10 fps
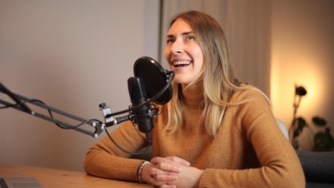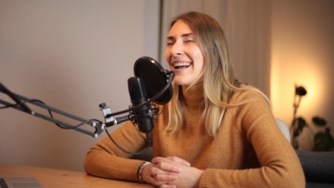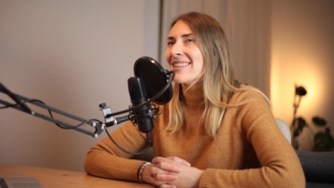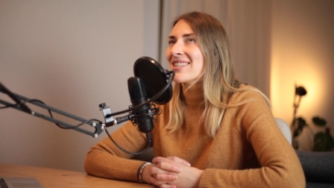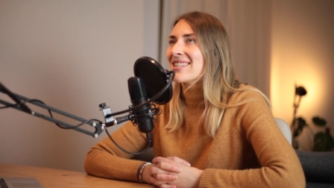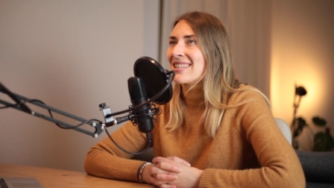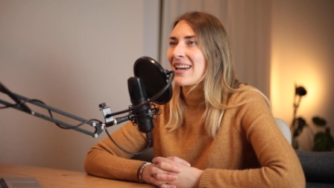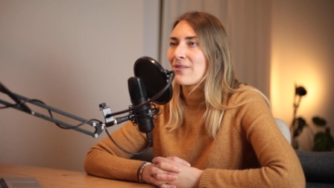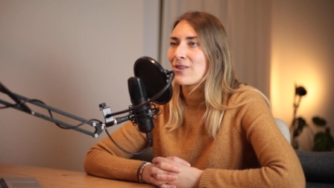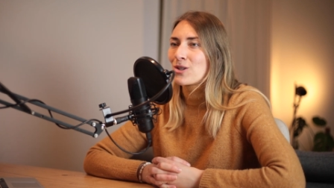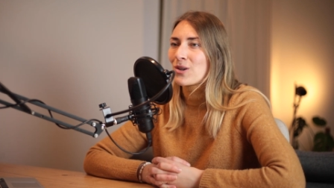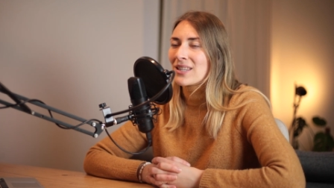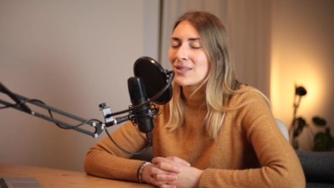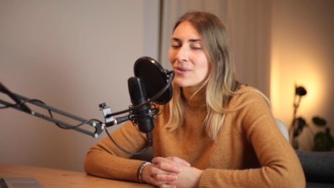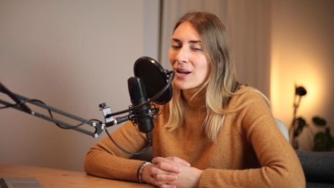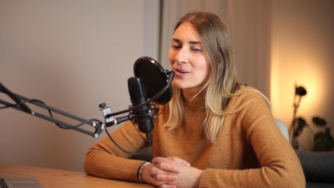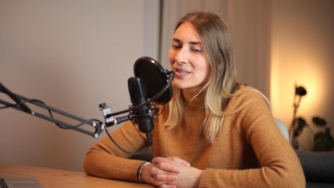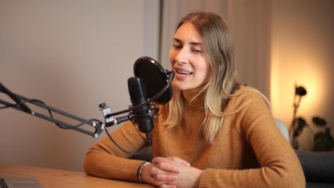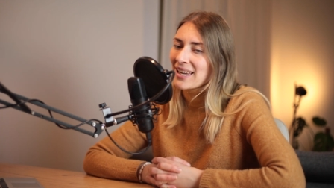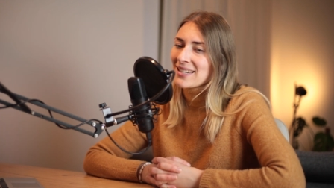Also sich da einfach schon ganz gut
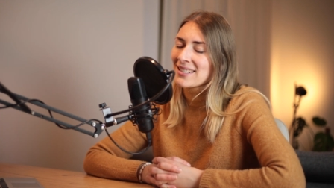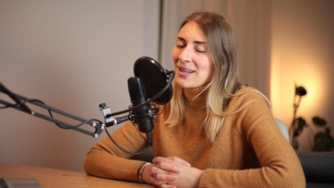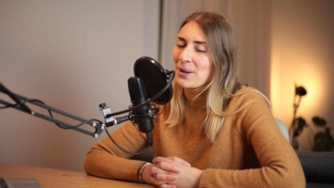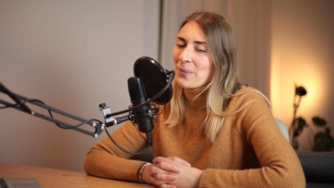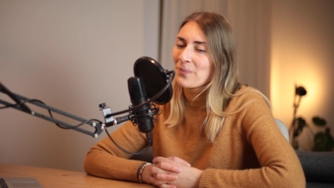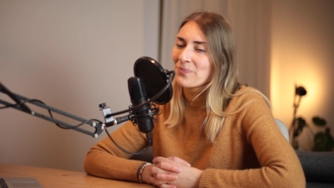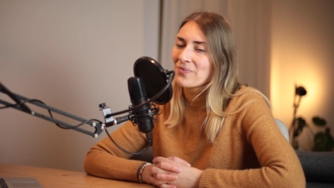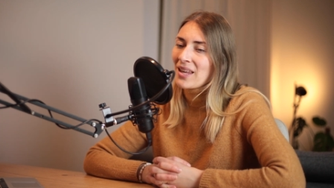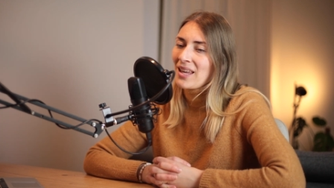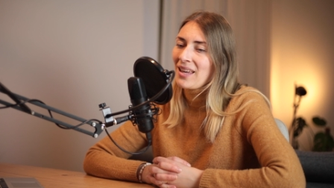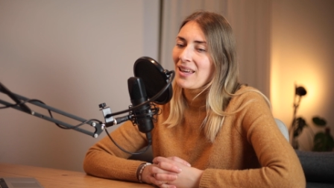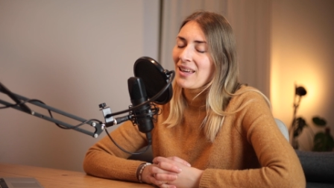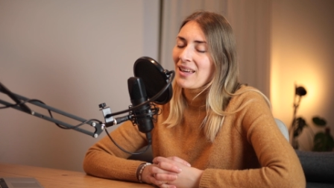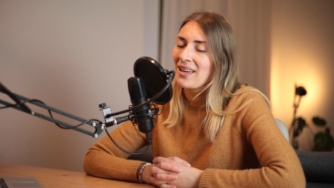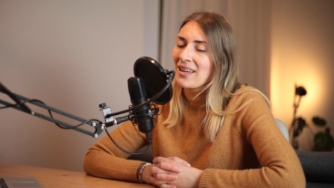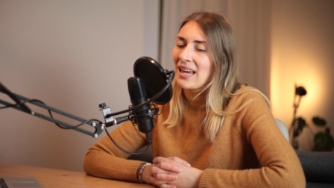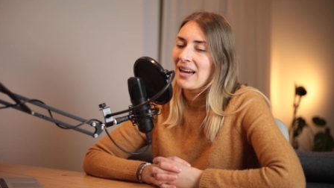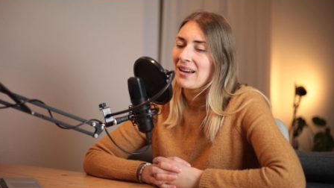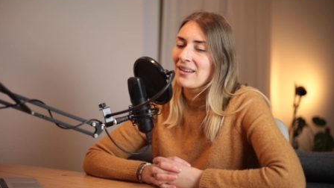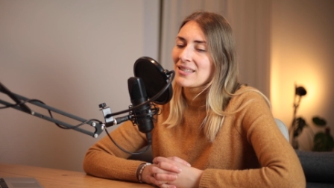auskennt. Ähm,
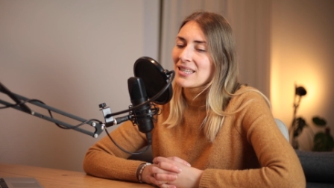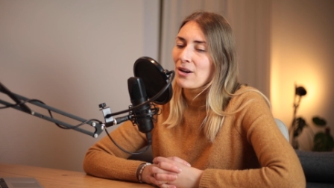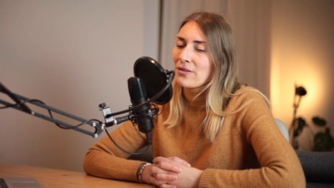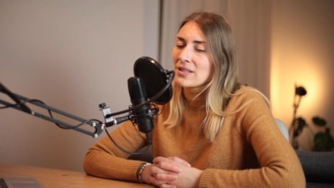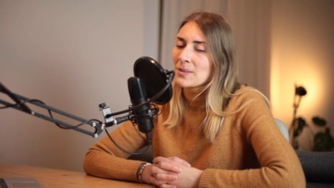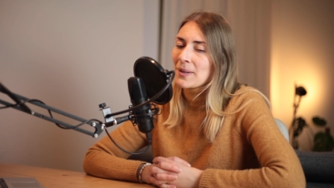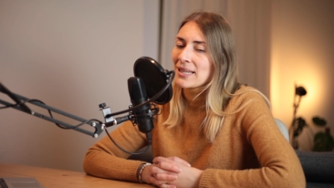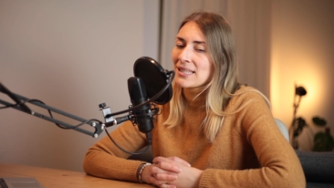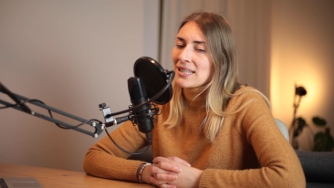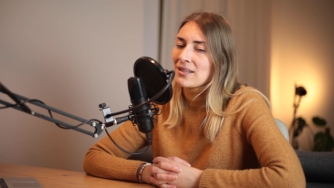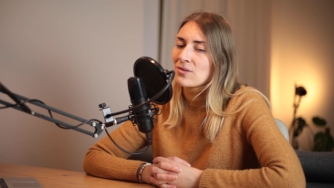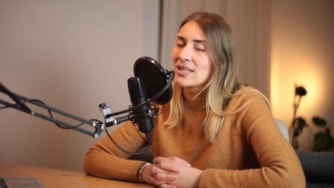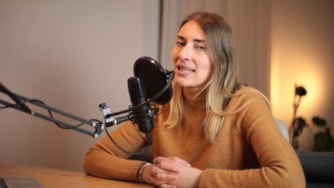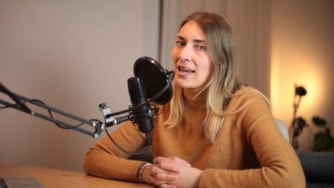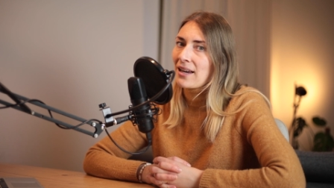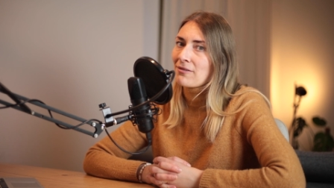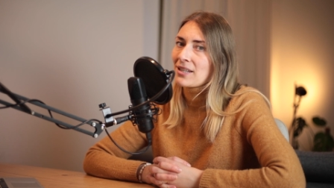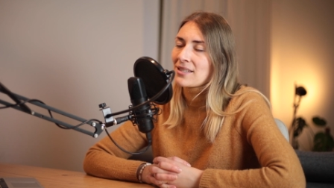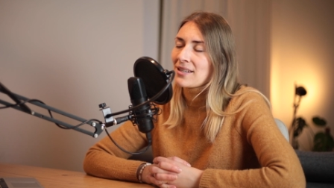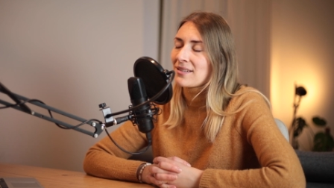ja, ein sehr offenes Mindset hat und sehr
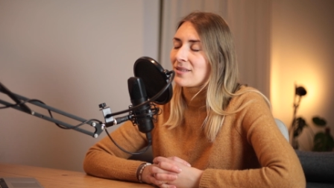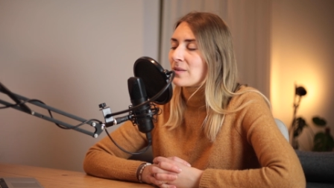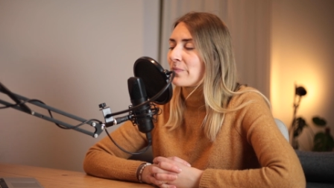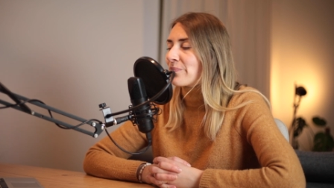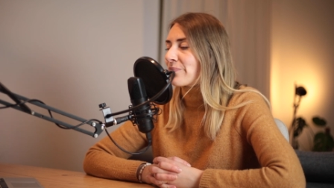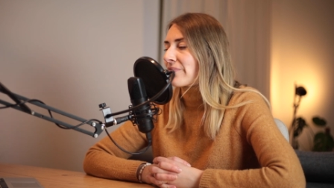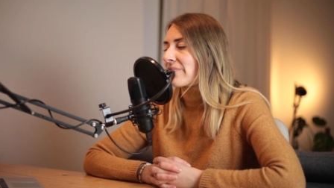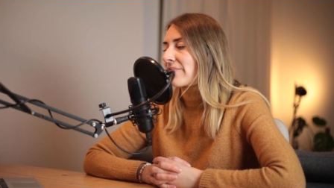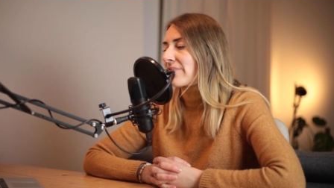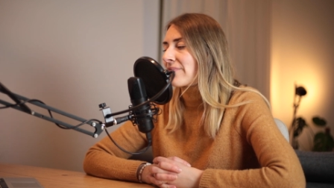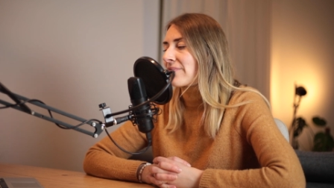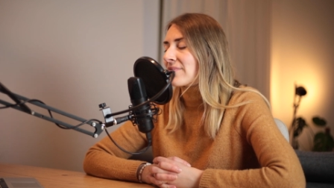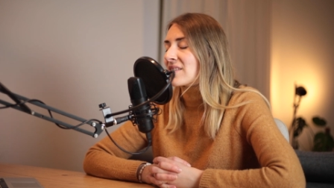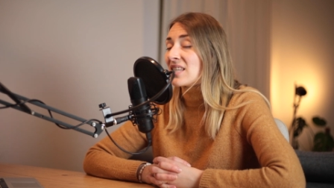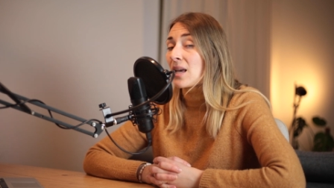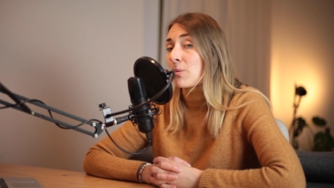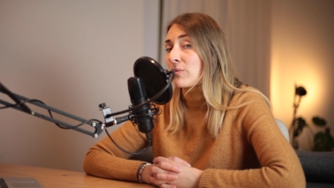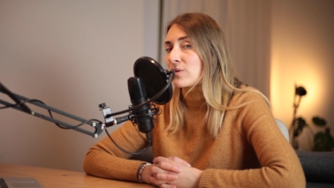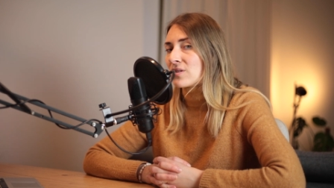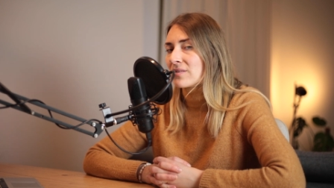reflektiert ist. Sehr
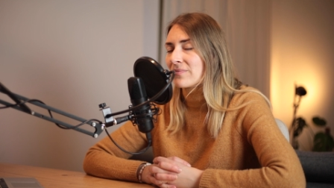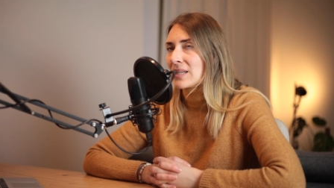bewusst.